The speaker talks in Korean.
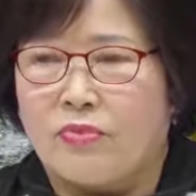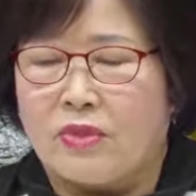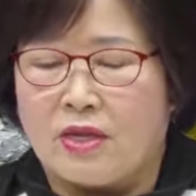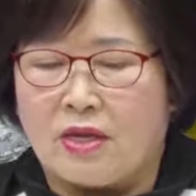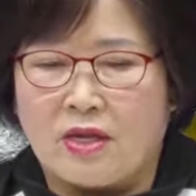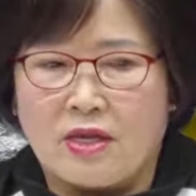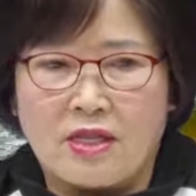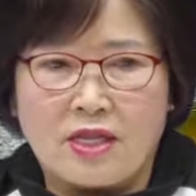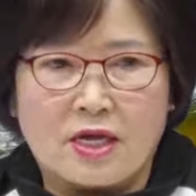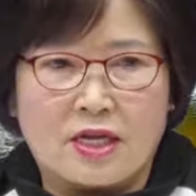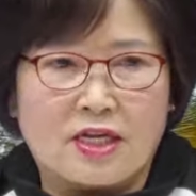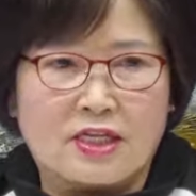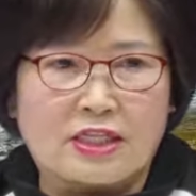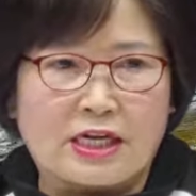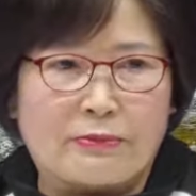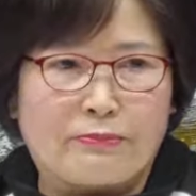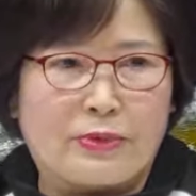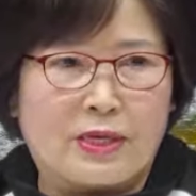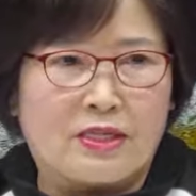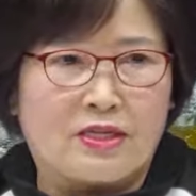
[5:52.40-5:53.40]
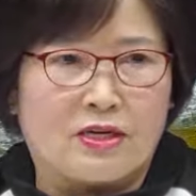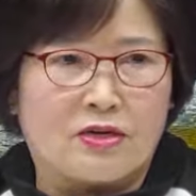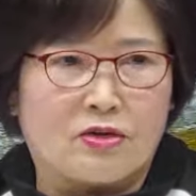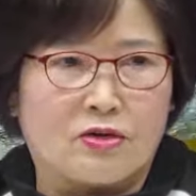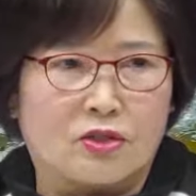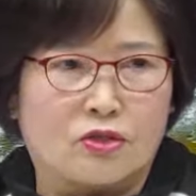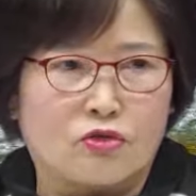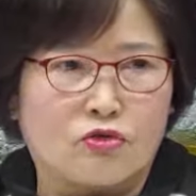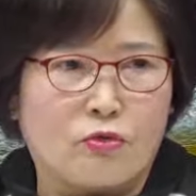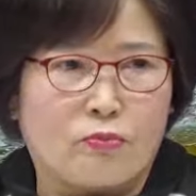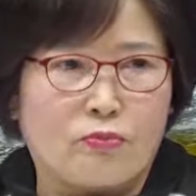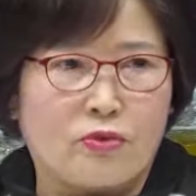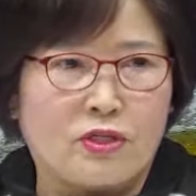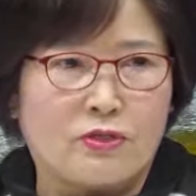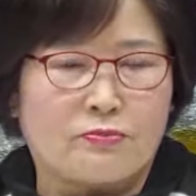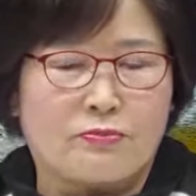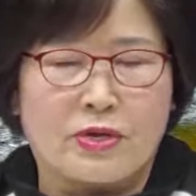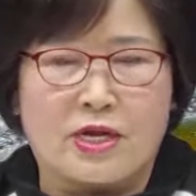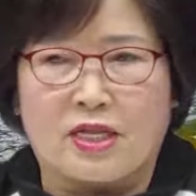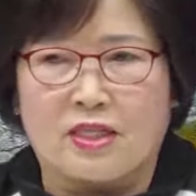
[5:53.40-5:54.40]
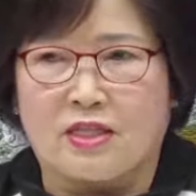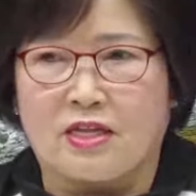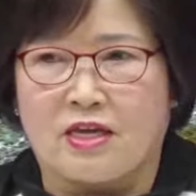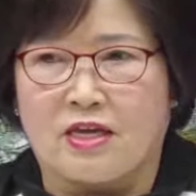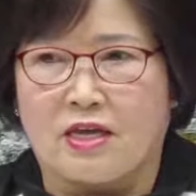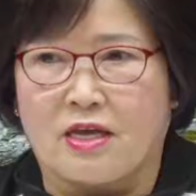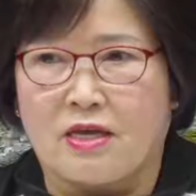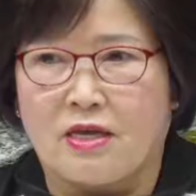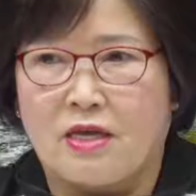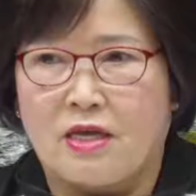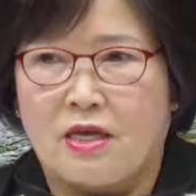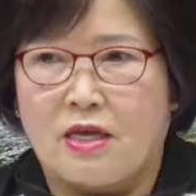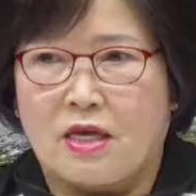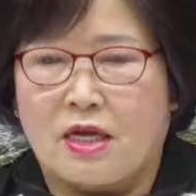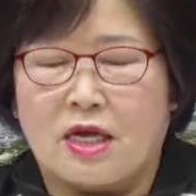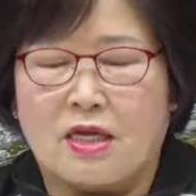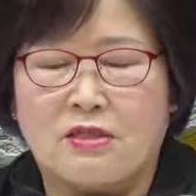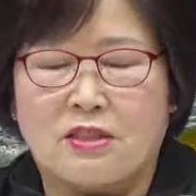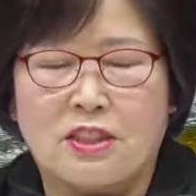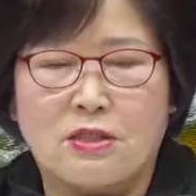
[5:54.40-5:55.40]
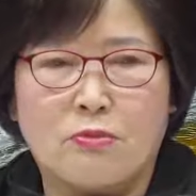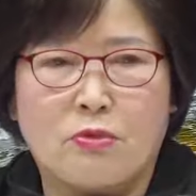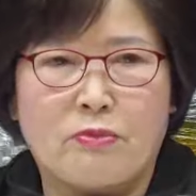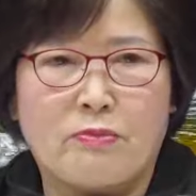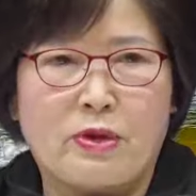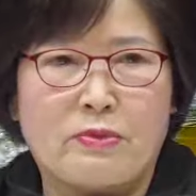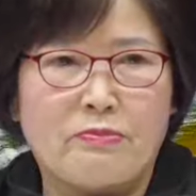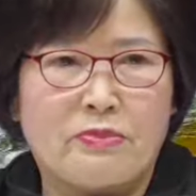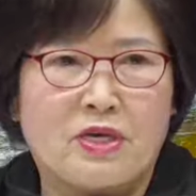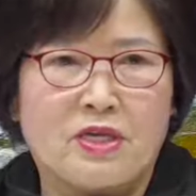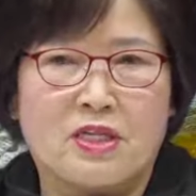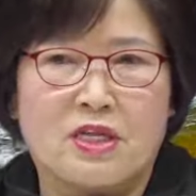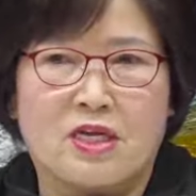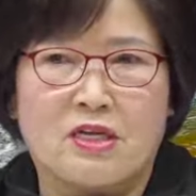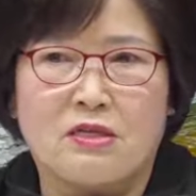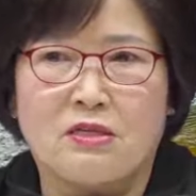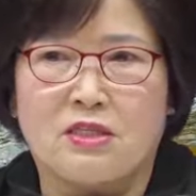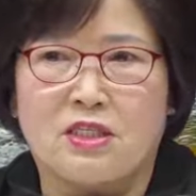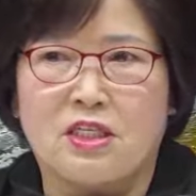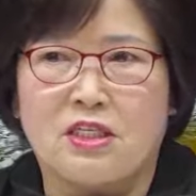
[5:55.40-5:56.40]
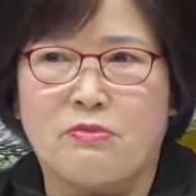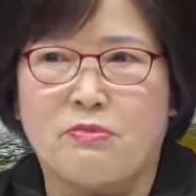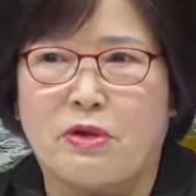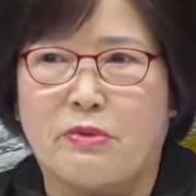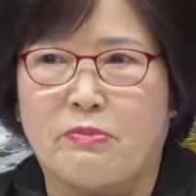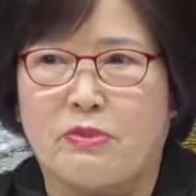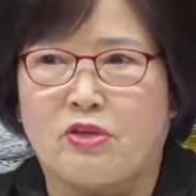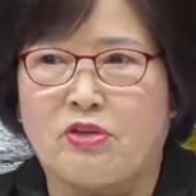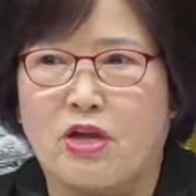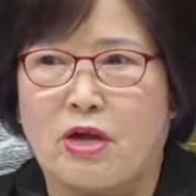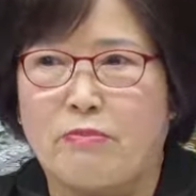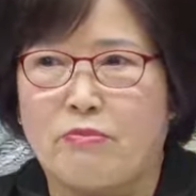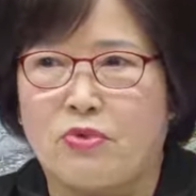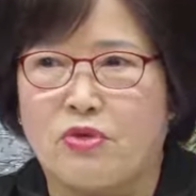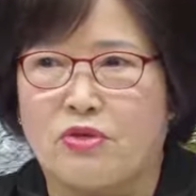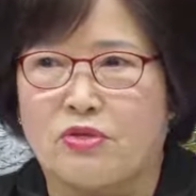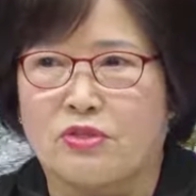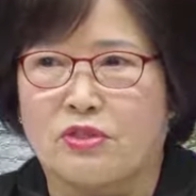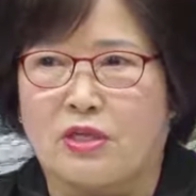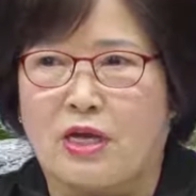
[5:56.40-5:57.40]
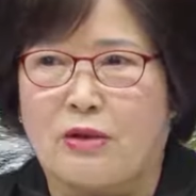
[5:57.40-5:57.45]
옛날에 자파들이그 촛불 집회 할 때게 한 15만 명이나 한 20만 명도 안 모였어.